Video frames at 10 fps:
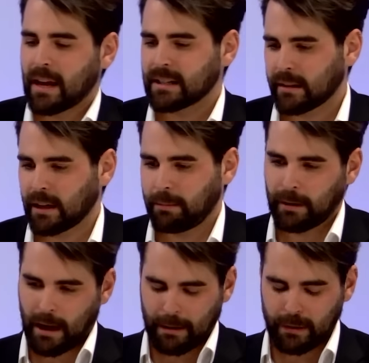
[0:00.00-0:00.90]
es decir,
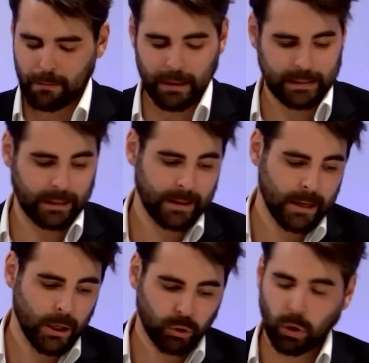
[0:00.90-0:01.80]
hablando en plata,
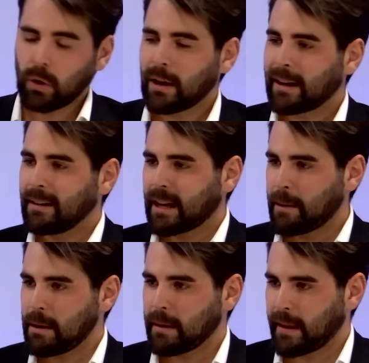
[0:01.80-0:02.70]
todo aquel que
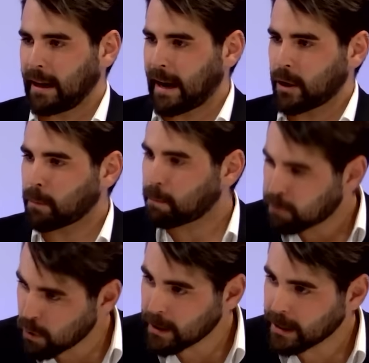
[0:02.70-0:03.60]
viva del erario
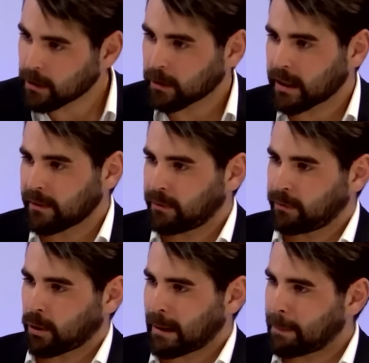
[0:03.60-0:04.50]
público de
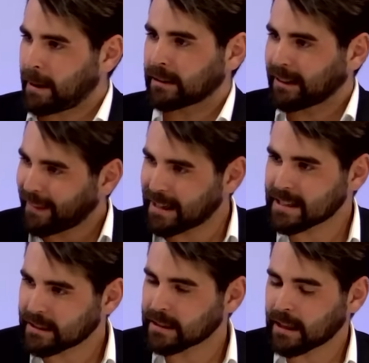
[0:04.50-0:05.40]
formar parte de
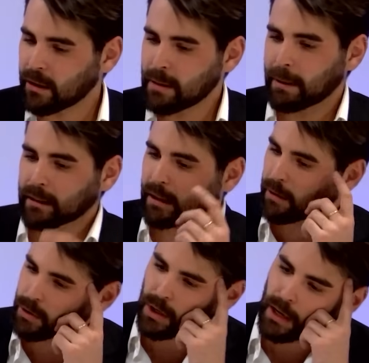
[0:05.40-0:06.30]
este Estado de
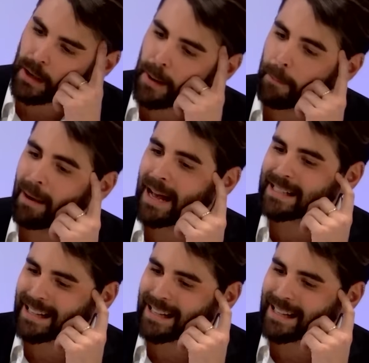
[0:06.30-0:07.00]
partidos va a ser